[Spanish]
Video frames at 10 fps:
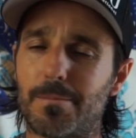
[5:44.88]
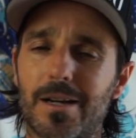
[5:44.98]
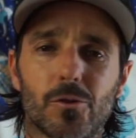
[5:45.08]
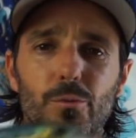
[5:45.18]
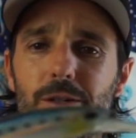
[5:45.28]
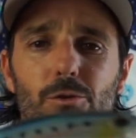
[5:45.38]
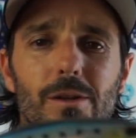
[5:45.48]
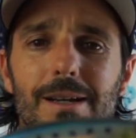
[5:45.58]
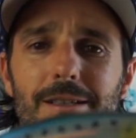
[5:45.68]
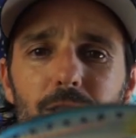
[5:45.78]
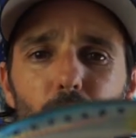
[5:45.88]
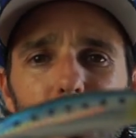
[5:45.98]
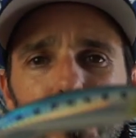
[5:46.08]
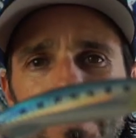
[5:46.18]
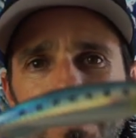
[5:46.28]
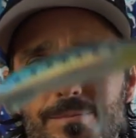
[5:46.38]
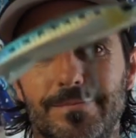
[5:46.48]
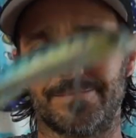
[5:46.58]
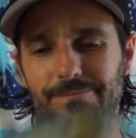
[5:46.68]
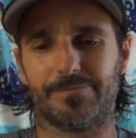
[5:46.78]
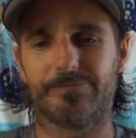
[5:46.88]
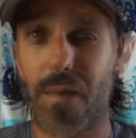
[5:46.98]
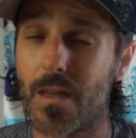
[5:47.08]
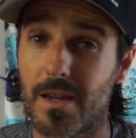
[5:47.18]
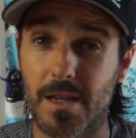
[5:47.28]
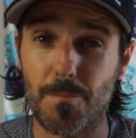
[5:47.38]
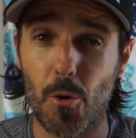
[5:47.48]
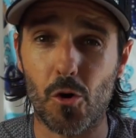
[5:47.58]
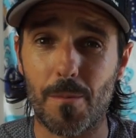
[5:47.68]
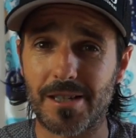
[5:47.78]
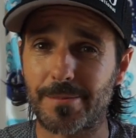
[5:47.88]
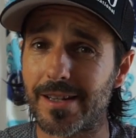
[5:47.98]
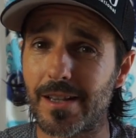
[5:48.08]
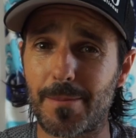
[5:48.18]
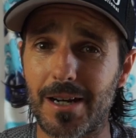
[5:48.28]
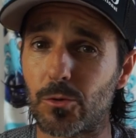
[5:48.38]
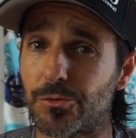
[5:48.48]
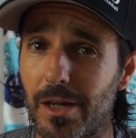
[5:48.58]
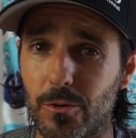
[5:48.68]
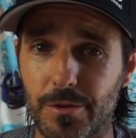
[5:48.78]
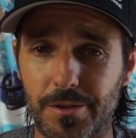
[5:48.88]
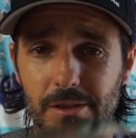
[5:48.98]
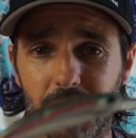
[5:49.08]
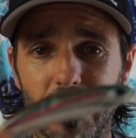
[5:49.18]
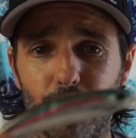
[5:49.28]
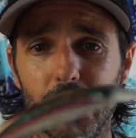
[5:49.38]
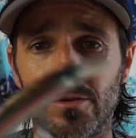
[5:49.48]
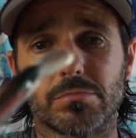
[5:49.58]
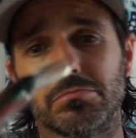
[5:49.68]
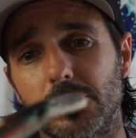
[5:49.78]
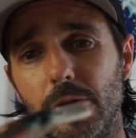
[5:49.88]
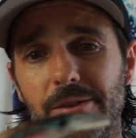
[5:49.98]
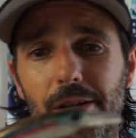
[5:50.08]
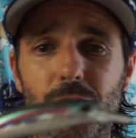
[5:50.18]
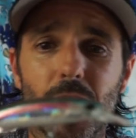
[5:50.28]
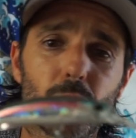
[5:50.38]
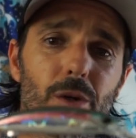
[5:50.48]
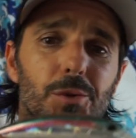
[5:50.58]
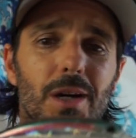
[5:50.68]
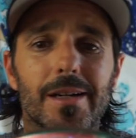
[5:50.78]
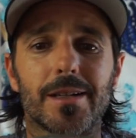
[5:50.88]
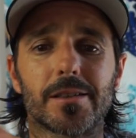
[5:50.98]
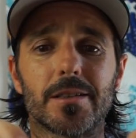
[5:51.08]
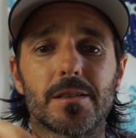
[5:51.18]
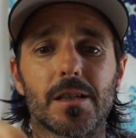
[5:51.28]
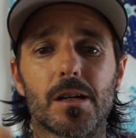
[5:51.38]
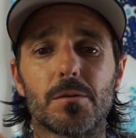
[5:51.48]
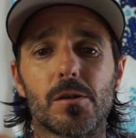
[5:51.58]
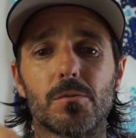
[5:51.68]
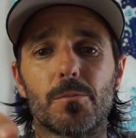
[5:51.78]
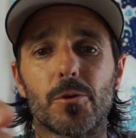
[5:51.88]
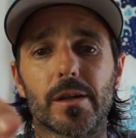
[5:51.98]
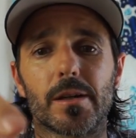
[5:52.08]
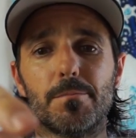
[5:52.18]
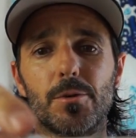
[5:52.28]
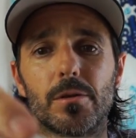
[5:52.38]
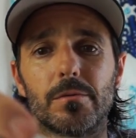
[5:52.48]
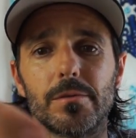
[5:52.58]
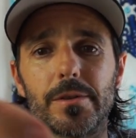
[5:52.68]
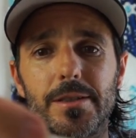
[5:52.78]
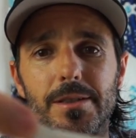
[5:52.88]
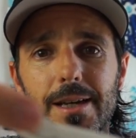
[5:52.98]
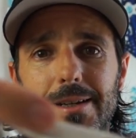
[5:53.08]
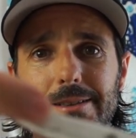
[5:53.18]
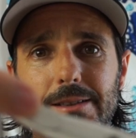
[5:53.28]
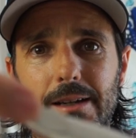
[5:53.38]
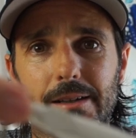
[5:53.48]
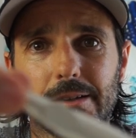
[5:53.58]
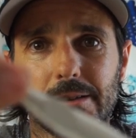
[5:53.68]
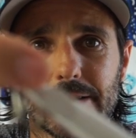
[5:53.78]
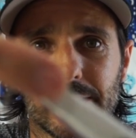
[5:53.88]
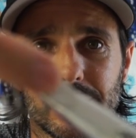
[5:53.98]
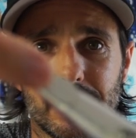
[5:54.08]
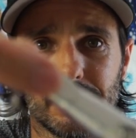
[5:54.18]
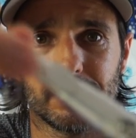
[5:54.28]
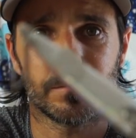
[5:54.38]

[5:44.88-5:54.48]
para cubrir todas las situaciones. Y poco más me queda para contaros de este señuelo. Comentaros alguna otra característica, como por ejemplo esta aleta que tiene aquí,